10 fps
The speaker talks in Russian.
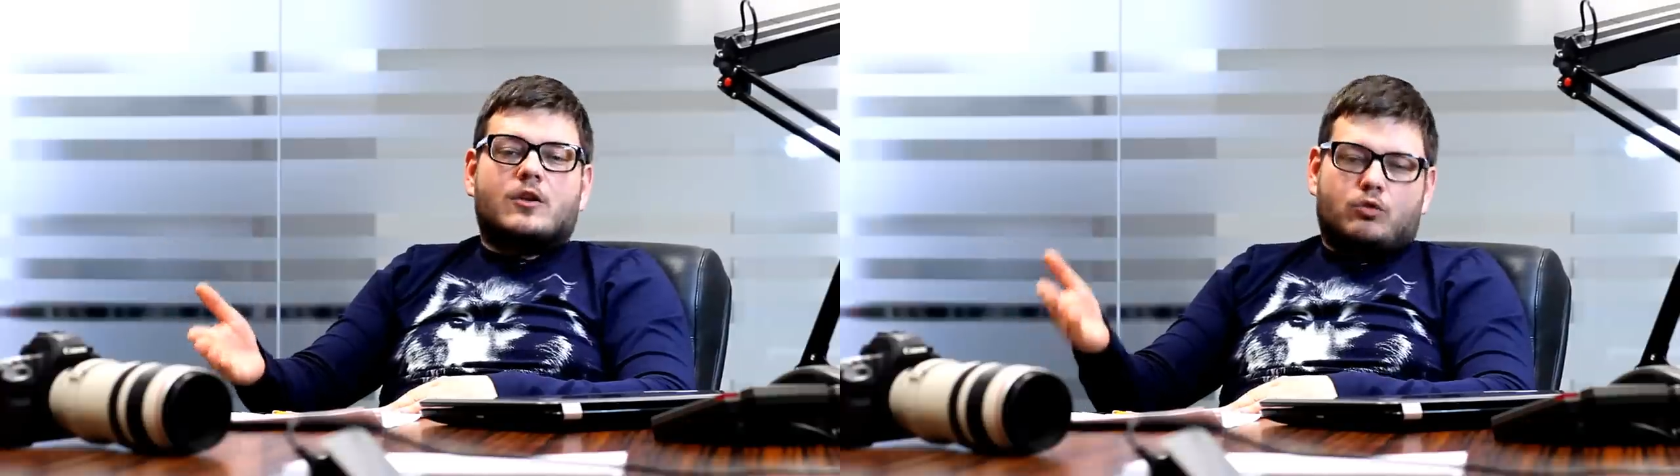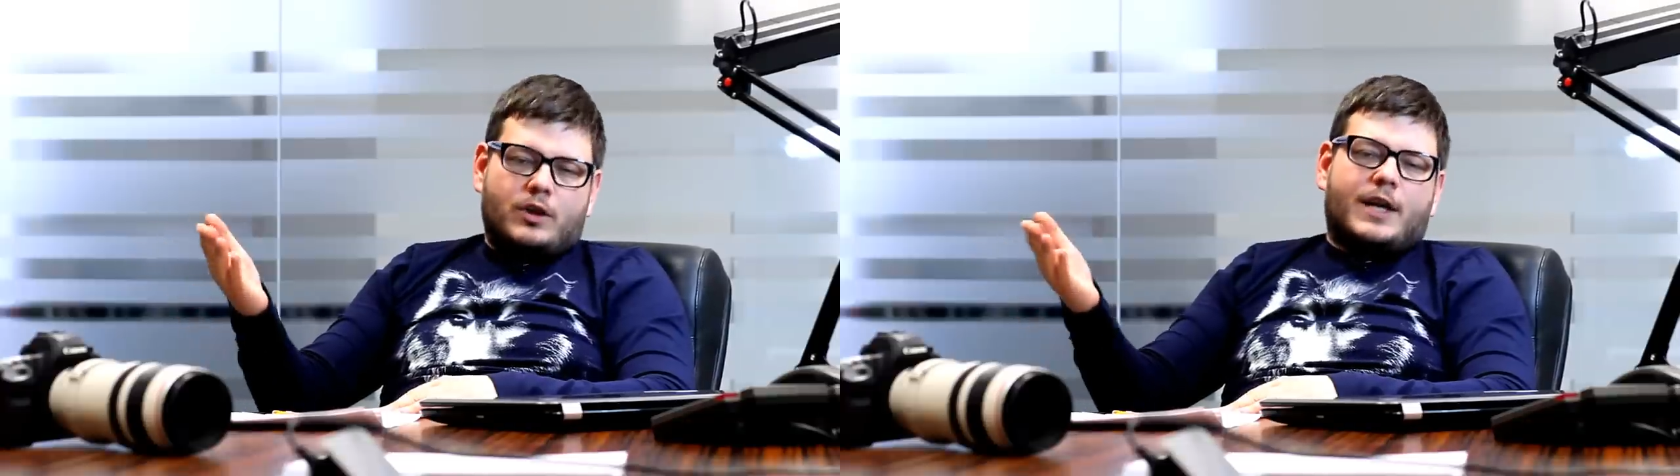
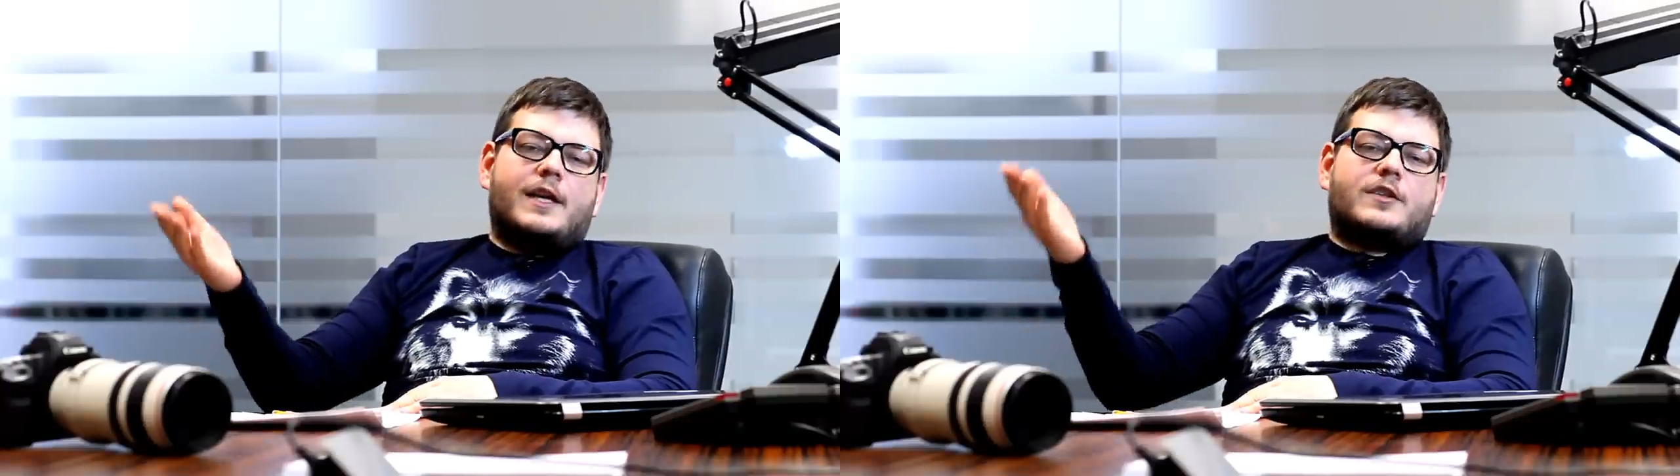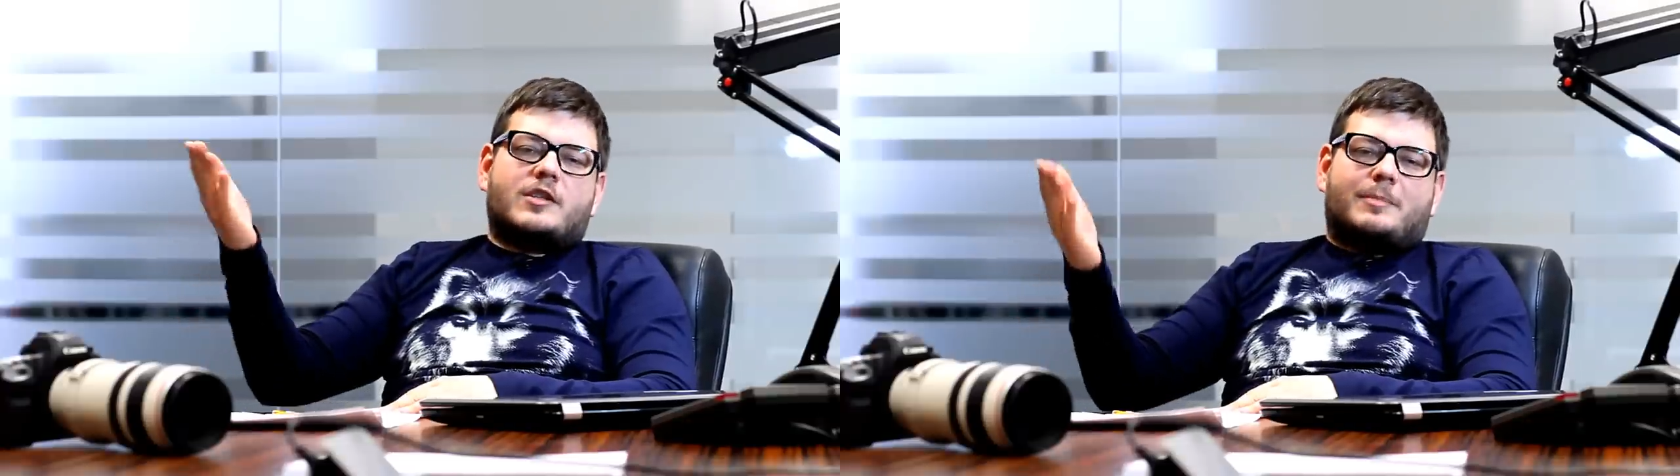Ну и,
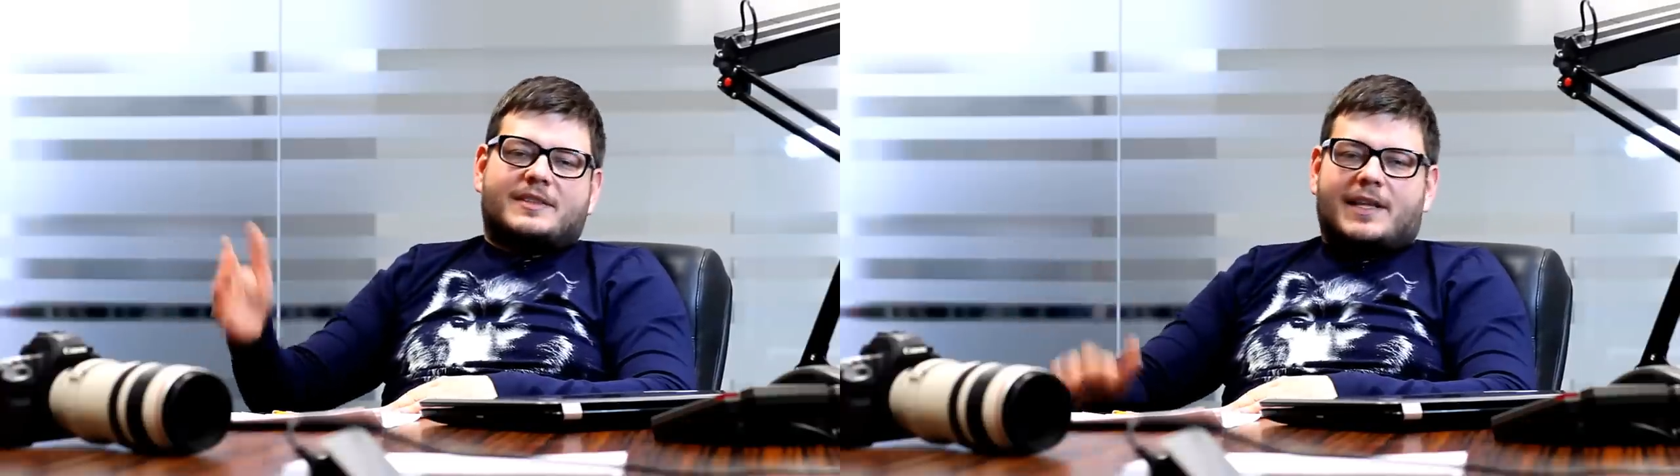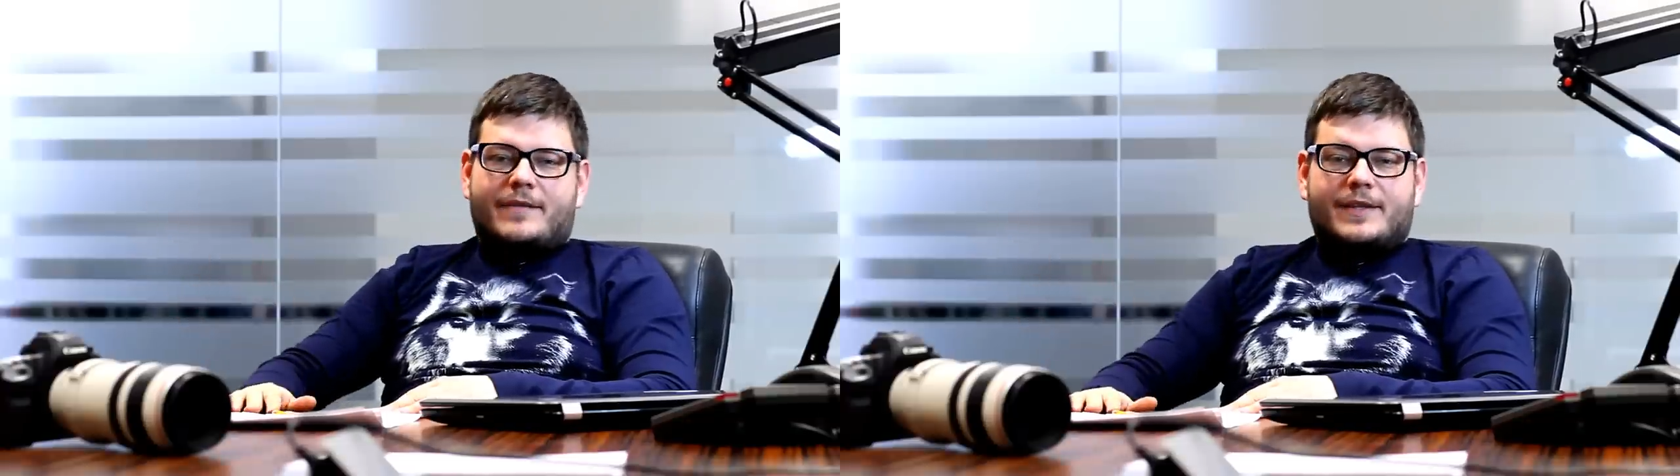конечно же,
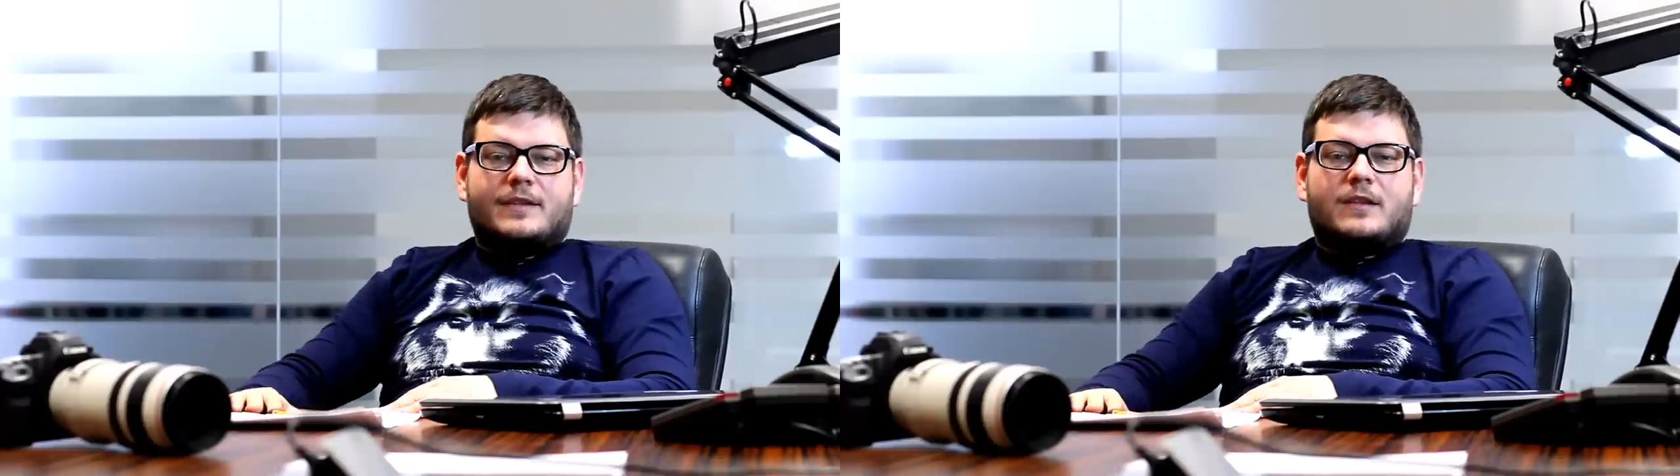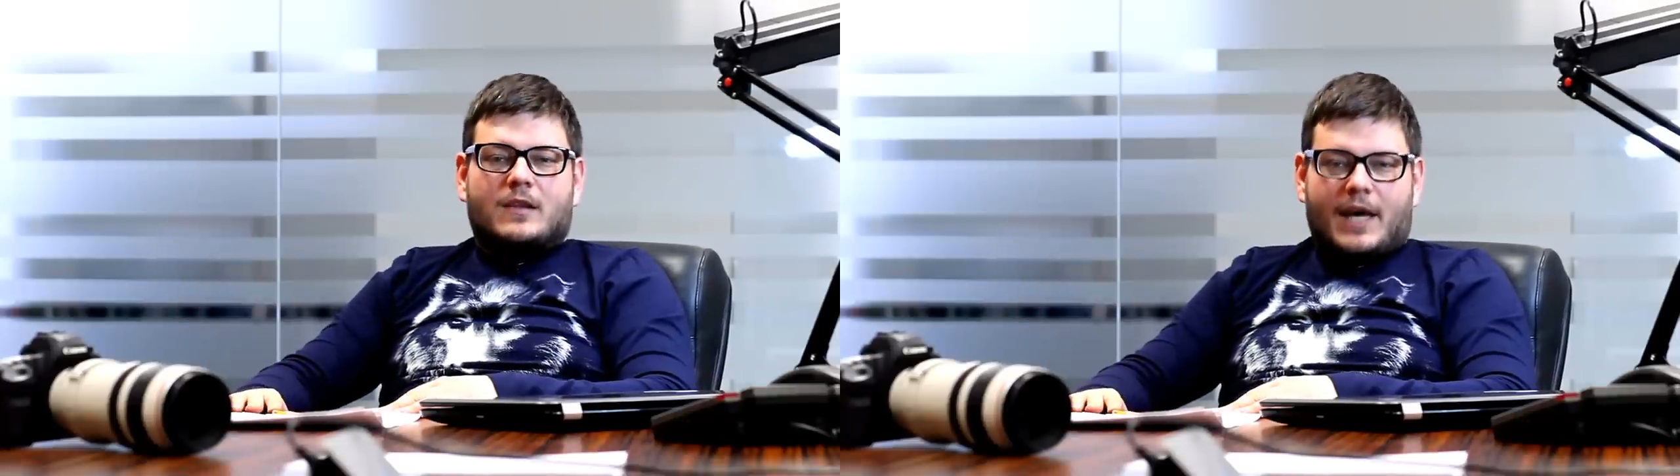поставить
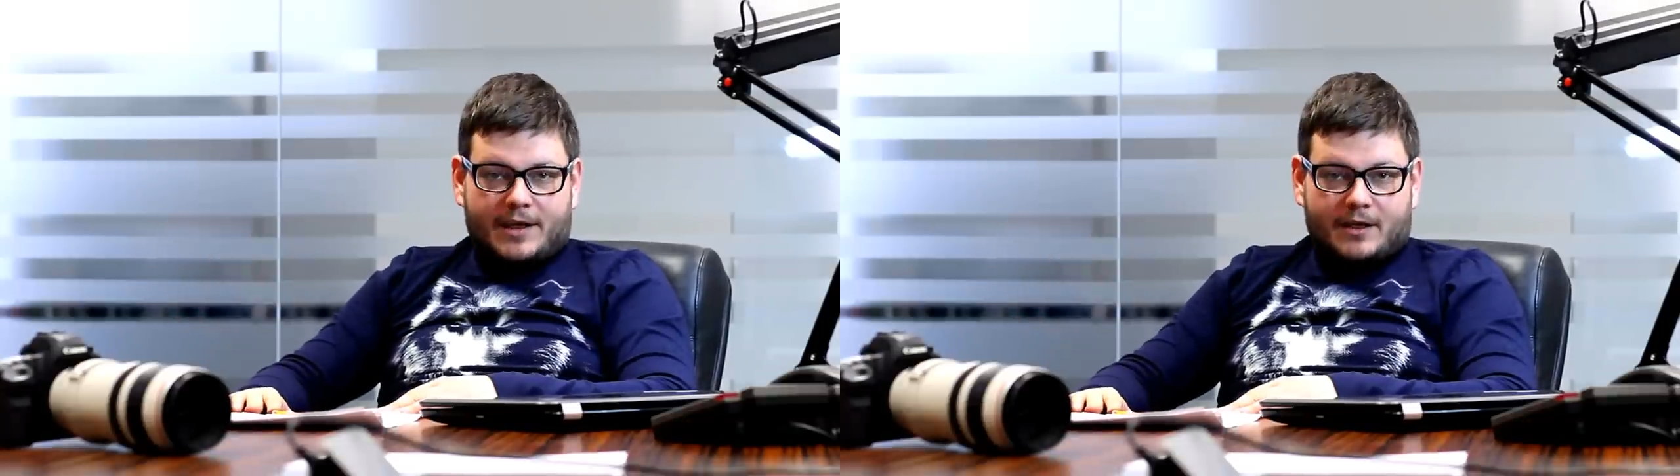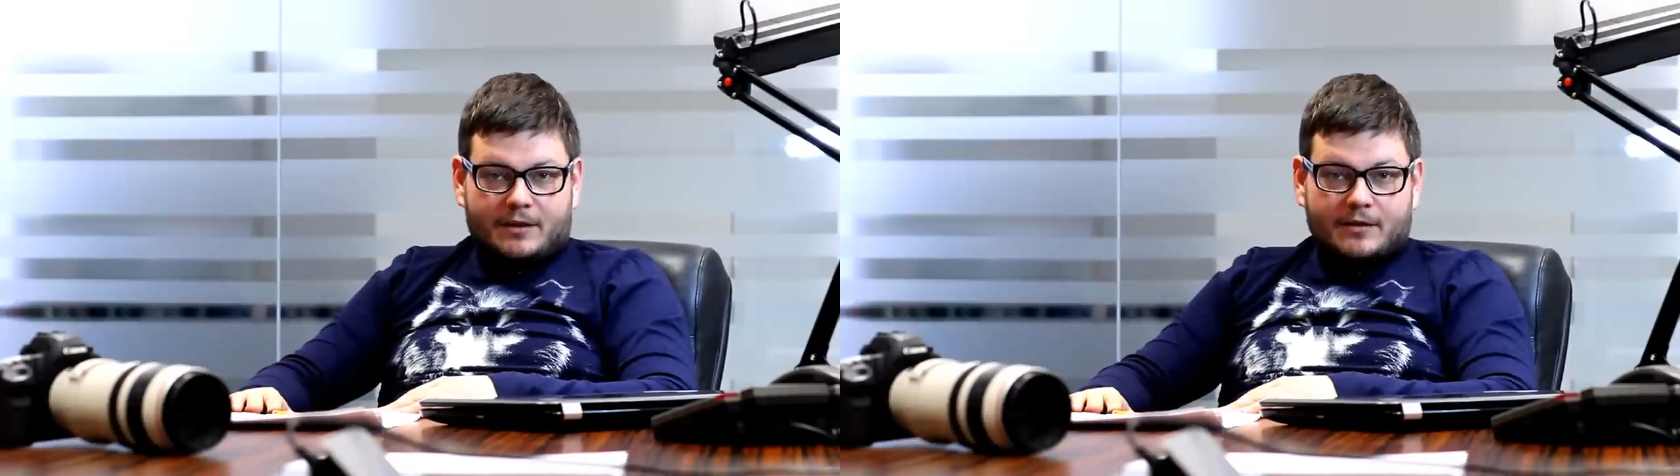лайк.